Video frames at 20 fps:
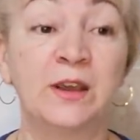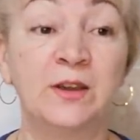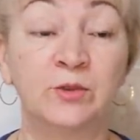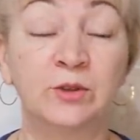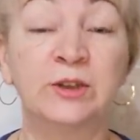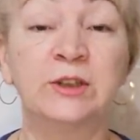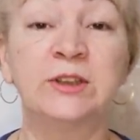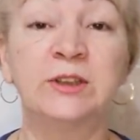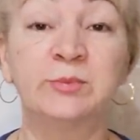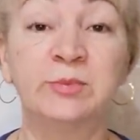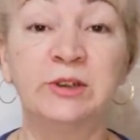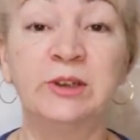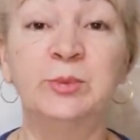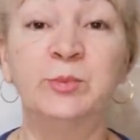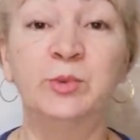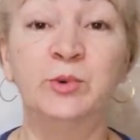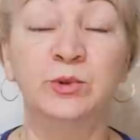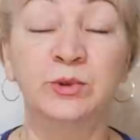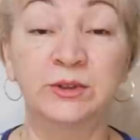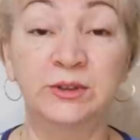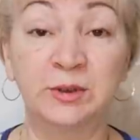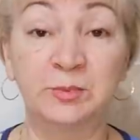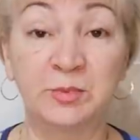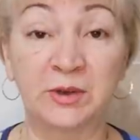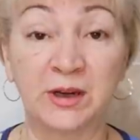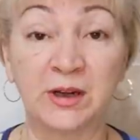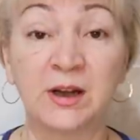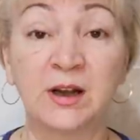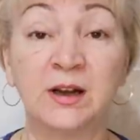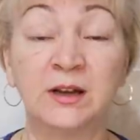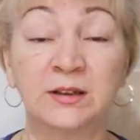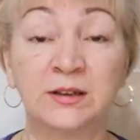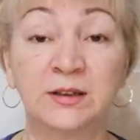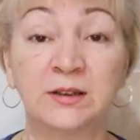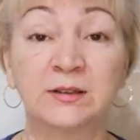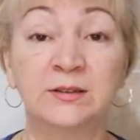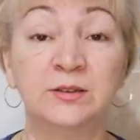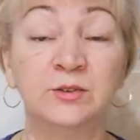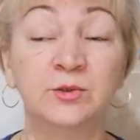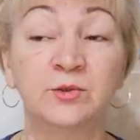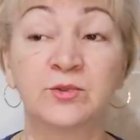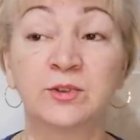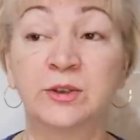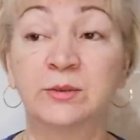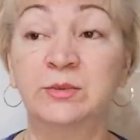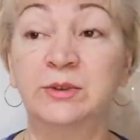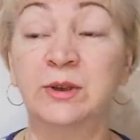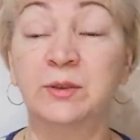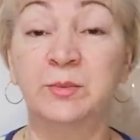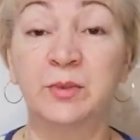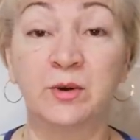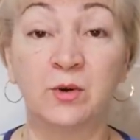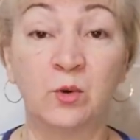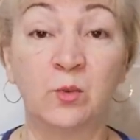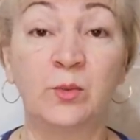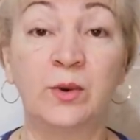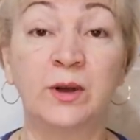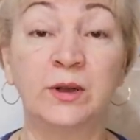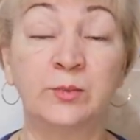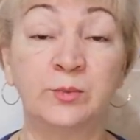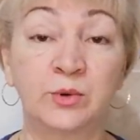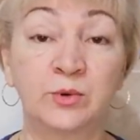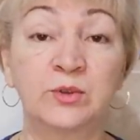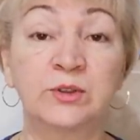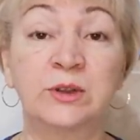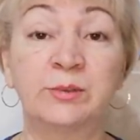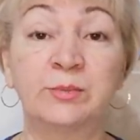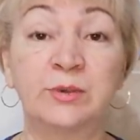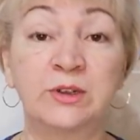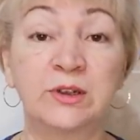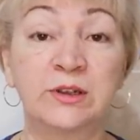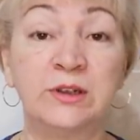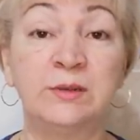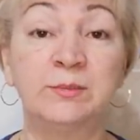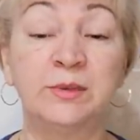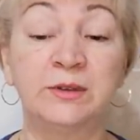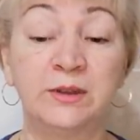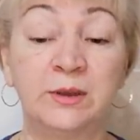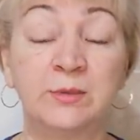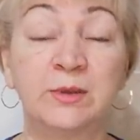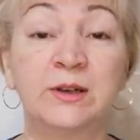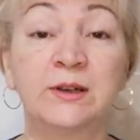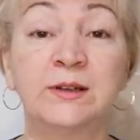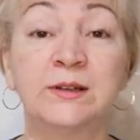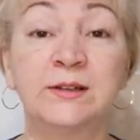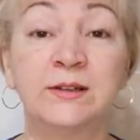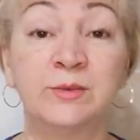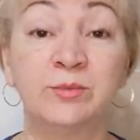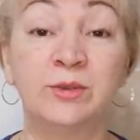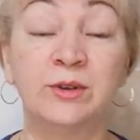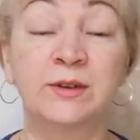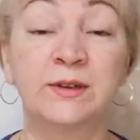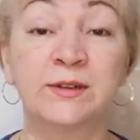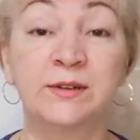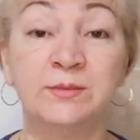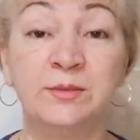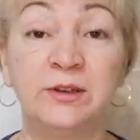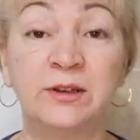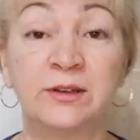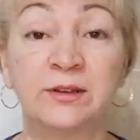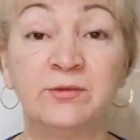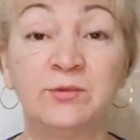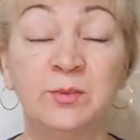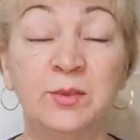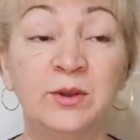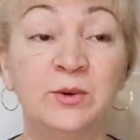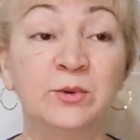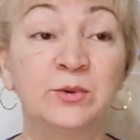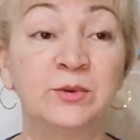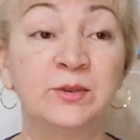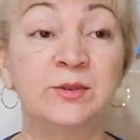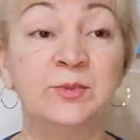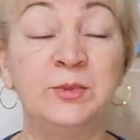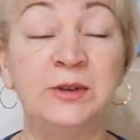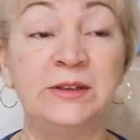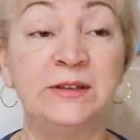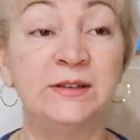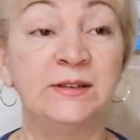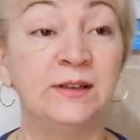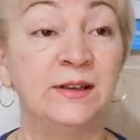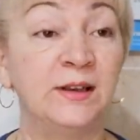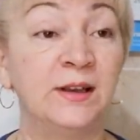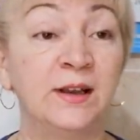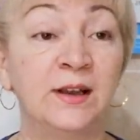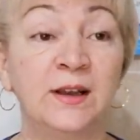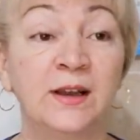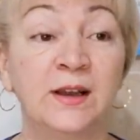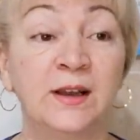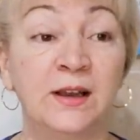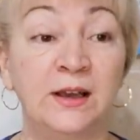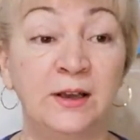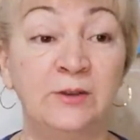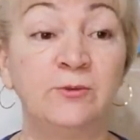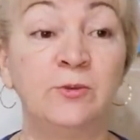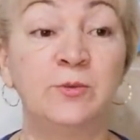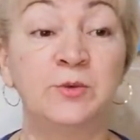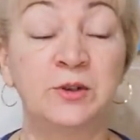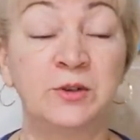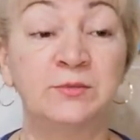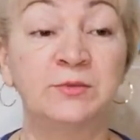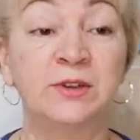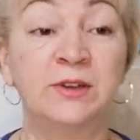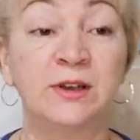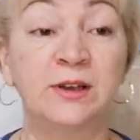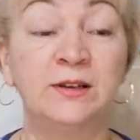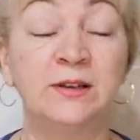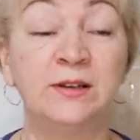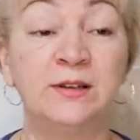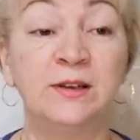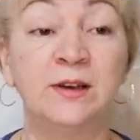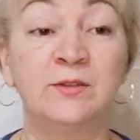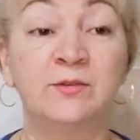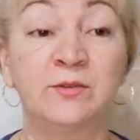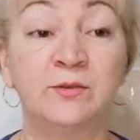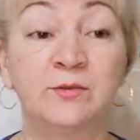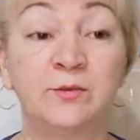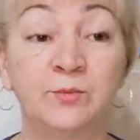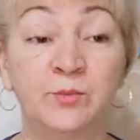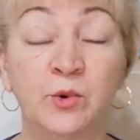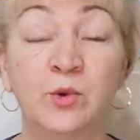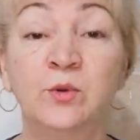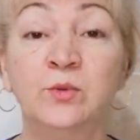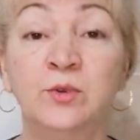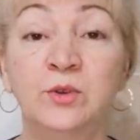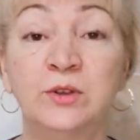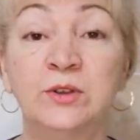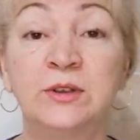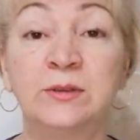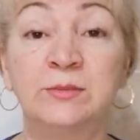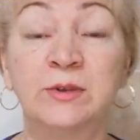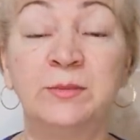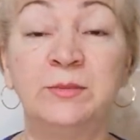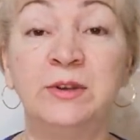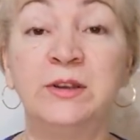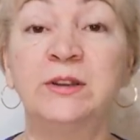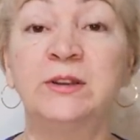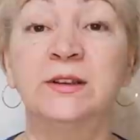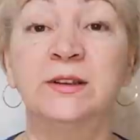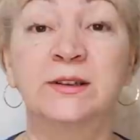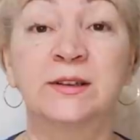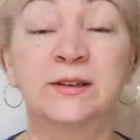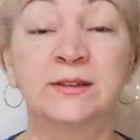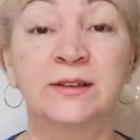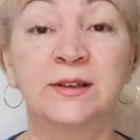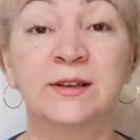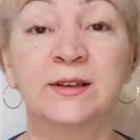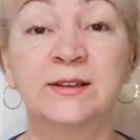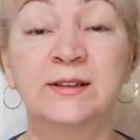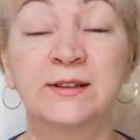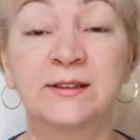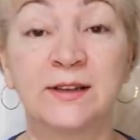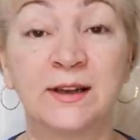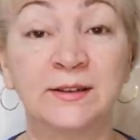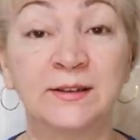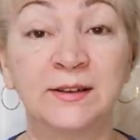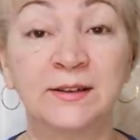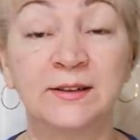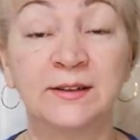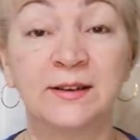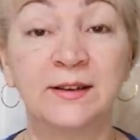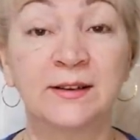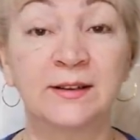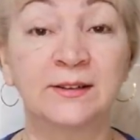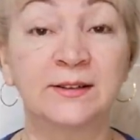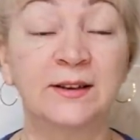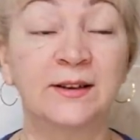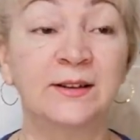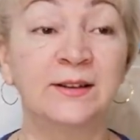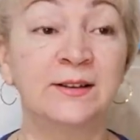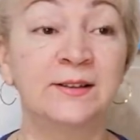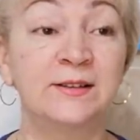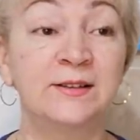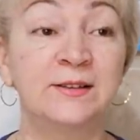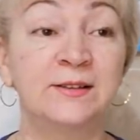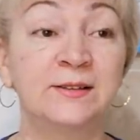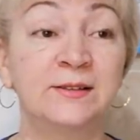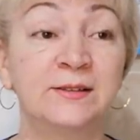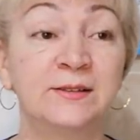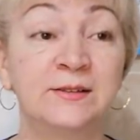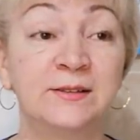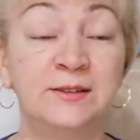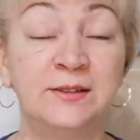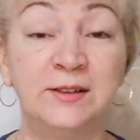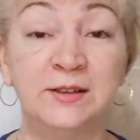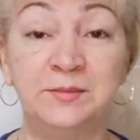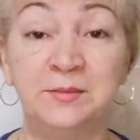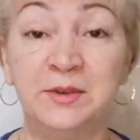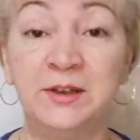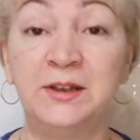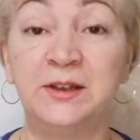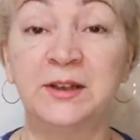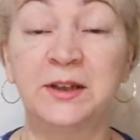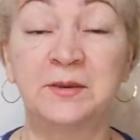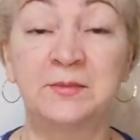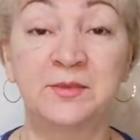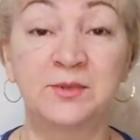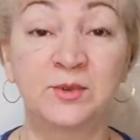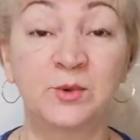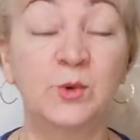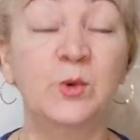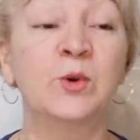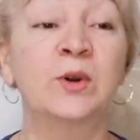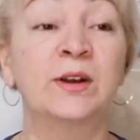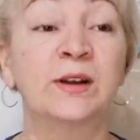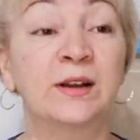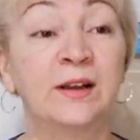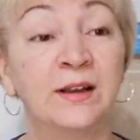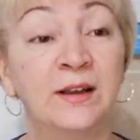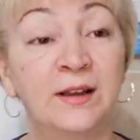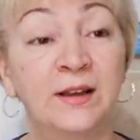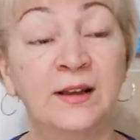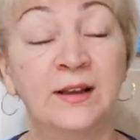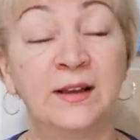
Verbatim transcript: И вот эти были пункты проката, не нужно было покупать, просто пошли, подобрали себе размеры вперед из песней. И, в общем, да, я помню эти моменты, когда из санок я каталась э, с детьми, там, с горок,